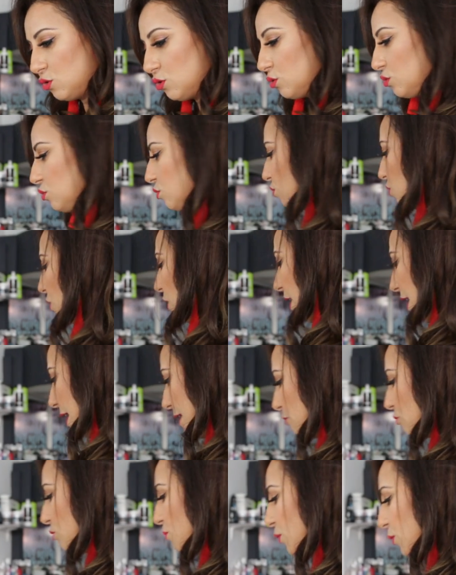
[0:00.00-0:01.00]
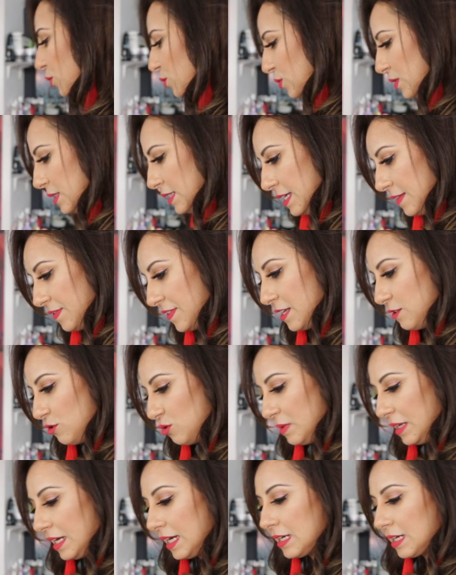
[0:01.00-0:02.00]
سورتو هاد لو برودوي ديالنا
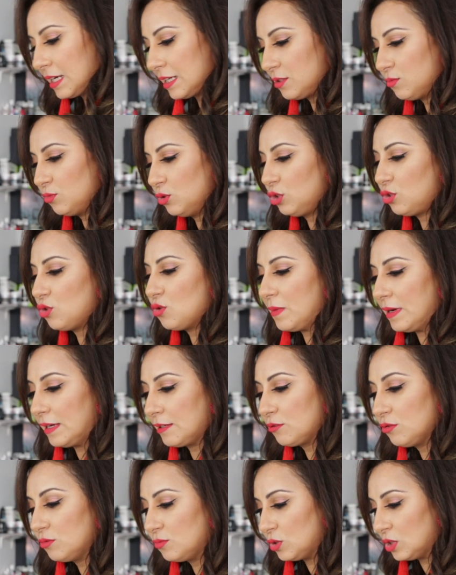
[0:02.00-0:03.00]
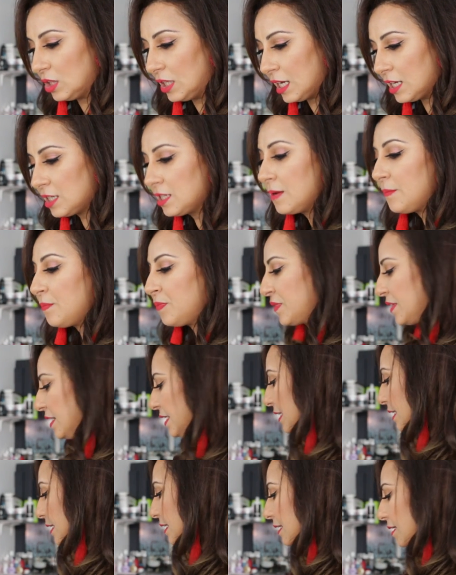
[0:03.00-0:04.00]
اليوم اللي غنقدموا لكم هاد لو مودلاج
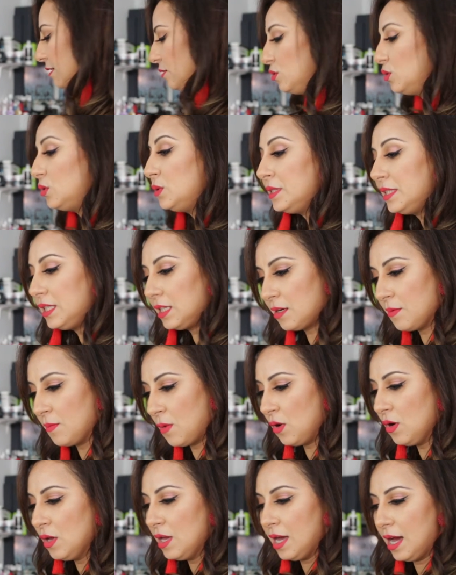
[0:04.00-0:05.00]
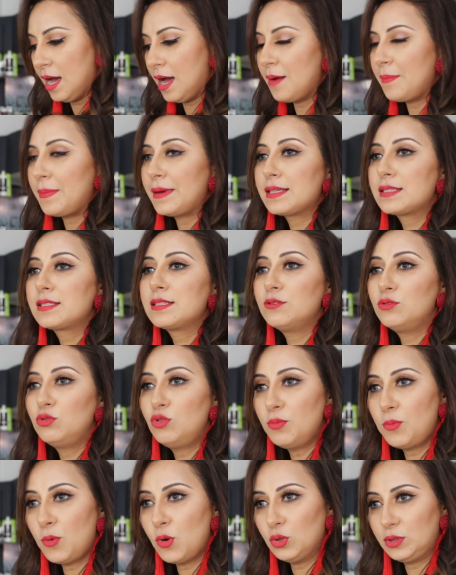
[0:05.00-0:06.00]
il est uniquement à base base
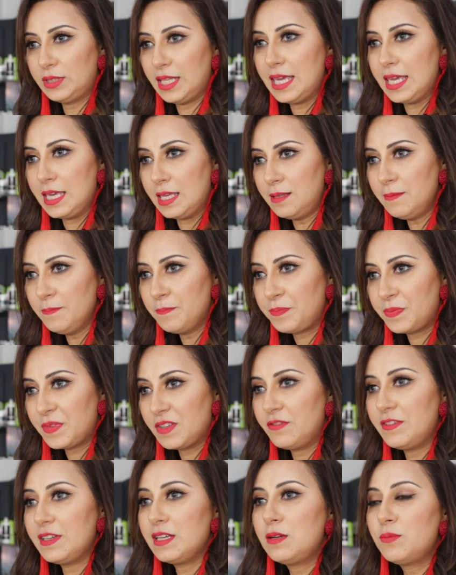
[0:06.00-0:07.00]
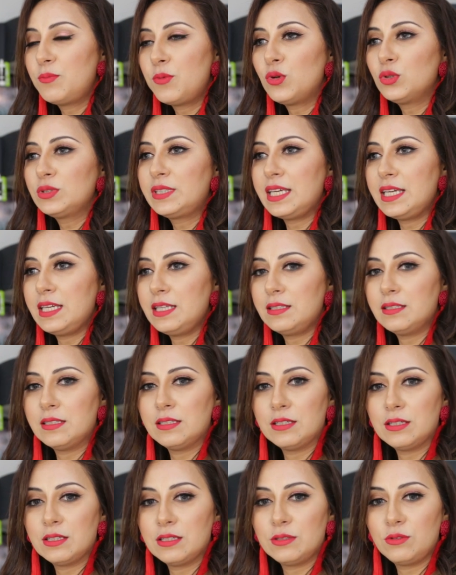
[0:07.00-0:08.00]
de protéines fait le protéine
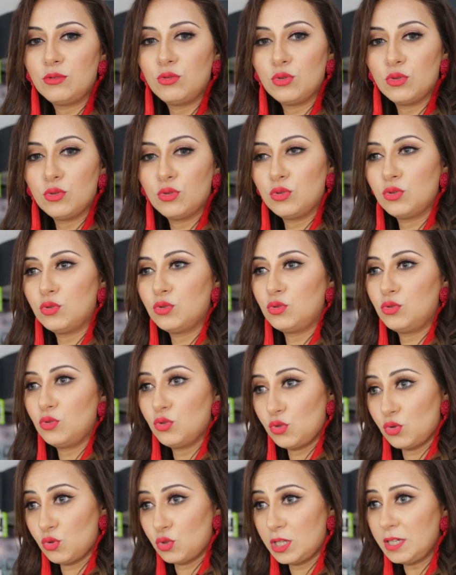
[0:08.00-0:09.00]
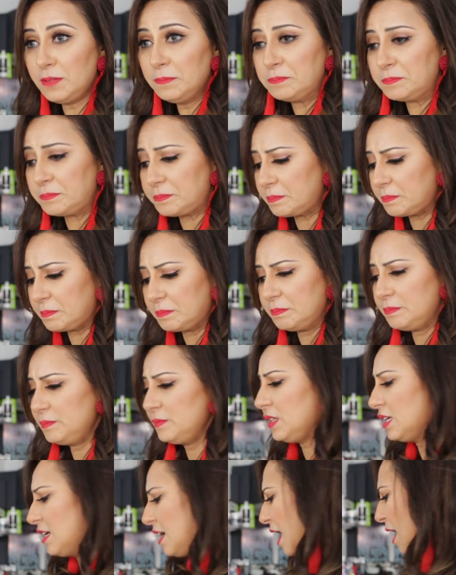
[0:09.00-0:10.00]
de, de soja,
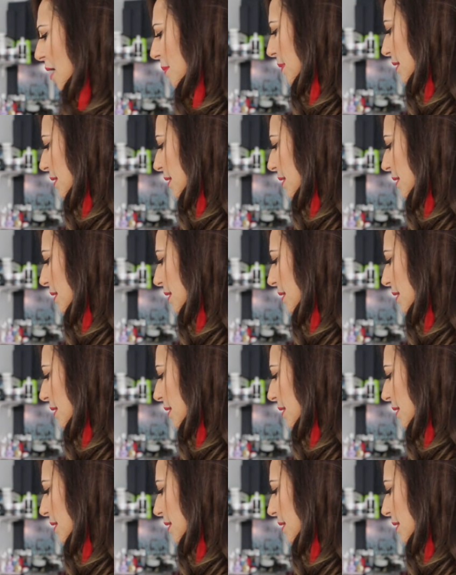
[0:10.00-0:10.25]
à